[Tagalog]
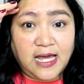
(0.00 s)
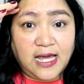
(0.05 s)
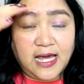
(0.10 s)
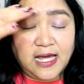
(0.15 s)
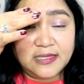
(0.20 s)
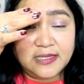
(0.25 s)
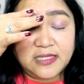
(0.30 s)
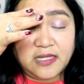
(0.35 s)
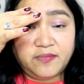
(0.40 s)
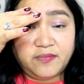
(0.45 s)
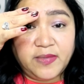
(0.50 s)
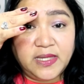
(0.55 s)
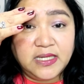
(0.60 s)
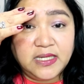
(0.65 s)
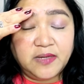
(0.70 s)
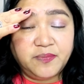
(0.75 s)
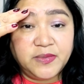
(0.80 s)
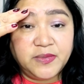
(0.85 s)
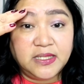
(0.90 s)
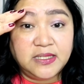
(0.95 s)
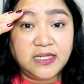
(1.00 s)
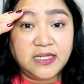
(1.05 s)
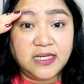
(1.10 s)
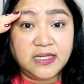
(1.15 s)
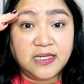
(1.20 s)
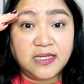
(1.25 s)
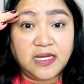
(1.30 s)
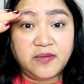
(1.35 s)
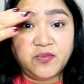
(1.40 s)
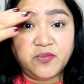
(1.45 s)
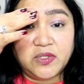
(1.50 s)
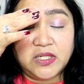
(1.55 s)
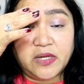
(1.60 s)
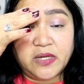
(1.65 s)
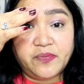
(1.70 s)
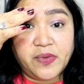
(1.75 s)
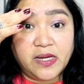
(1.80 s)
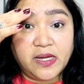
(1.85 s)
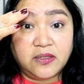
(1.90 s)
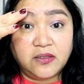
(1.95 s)
lahat ng makeup na nilagay mo
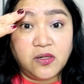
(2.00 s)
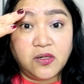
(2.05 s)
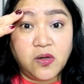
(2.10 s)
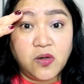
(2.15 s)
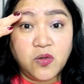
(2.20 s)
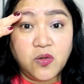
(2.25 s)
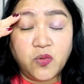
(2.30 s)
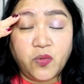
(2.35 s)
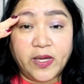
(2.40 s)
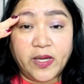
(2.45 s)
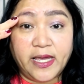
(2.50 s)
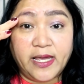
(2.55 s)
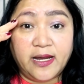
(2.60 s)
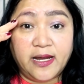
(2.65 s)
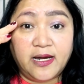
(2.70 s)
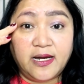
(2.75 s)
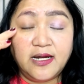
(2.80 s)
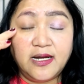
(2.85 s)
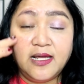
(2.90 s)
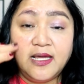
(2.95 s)
ng pang long wear,